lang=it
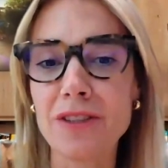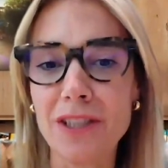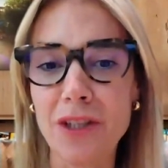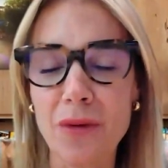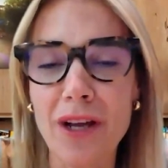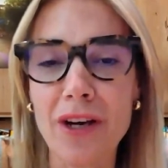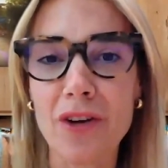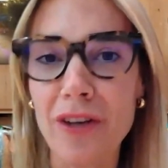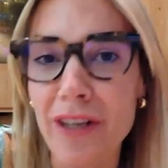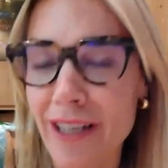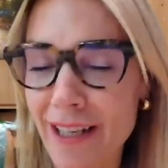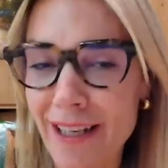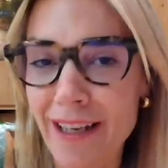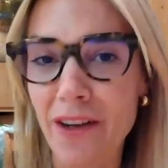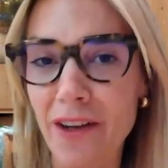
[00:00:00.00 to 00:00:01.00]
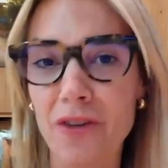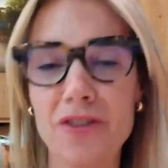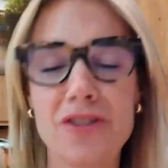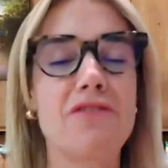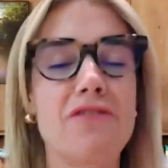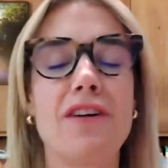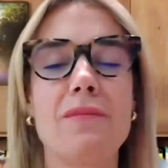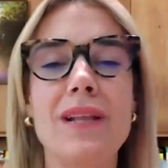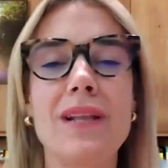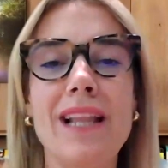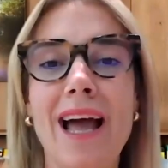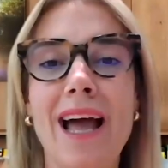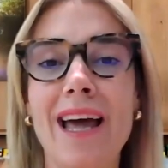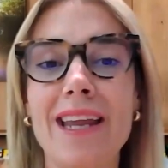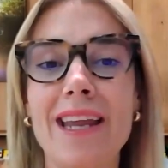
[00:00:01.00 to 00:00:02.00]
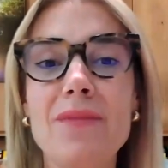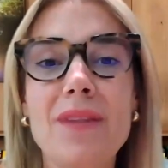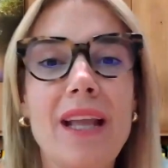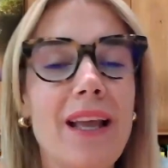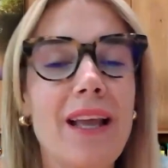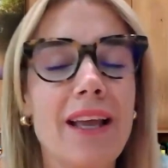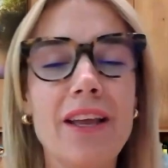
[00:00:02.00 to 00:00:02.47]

continuare con il negozio familiare